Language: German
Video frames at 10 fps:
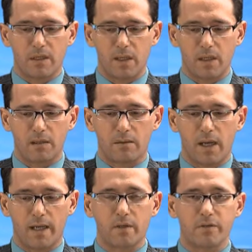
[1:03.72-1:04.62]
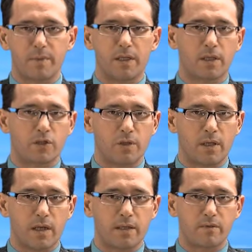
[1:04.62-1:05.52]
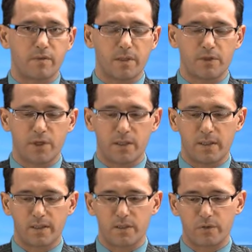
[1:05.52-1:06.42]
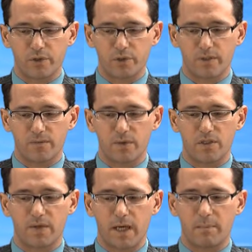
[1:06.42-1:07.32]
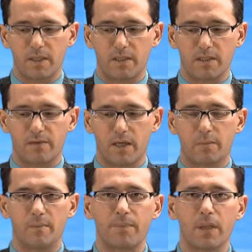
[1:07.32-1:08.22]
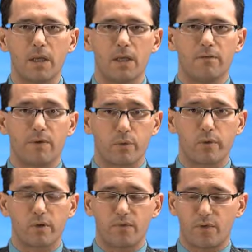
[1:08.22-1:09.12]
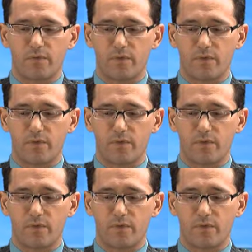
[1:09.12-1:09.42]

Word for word: Der Einkaufsmanager-Index äh, Deutschland für das verarbeitende Gewerbe war rückläufig von